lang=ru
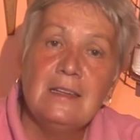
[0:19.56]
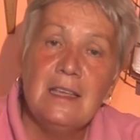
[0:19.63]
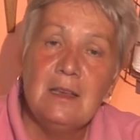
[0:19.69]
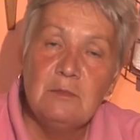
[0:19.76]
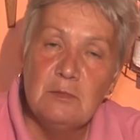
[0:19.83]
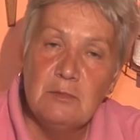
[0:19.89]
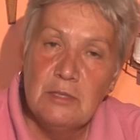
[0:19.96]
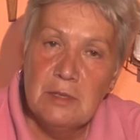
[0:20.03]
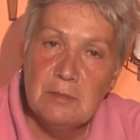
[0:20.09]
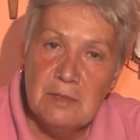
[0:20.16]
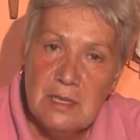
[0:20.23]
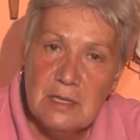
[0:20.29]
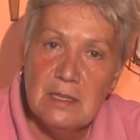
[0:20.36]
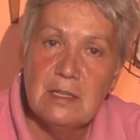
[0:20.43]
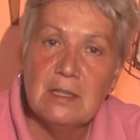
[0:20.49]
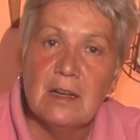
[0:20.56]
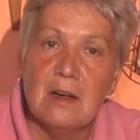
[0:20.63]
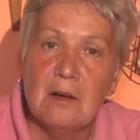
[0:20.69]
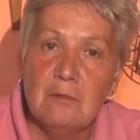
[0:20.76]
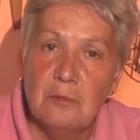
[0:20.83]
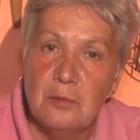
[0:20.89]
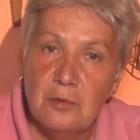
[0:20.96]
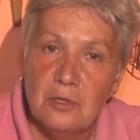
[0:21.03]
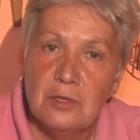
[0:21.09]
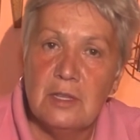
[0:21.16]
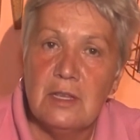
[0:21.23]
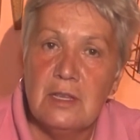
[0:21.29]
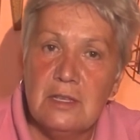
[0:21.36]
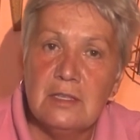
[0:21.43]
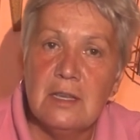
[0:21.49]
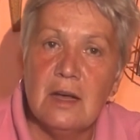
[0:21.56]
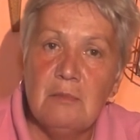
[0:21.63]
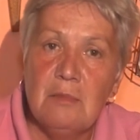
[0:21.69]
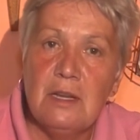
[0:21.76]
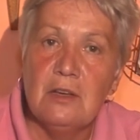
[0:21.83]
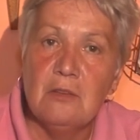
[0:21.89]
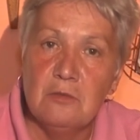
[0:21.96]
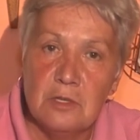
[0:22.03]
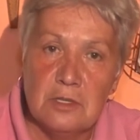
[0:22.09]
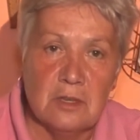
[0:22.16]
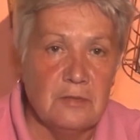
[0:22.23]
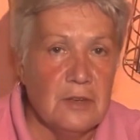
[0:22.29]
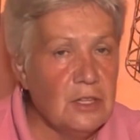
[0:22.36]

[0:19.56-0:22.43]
И мы будем делать компот из абрикосов.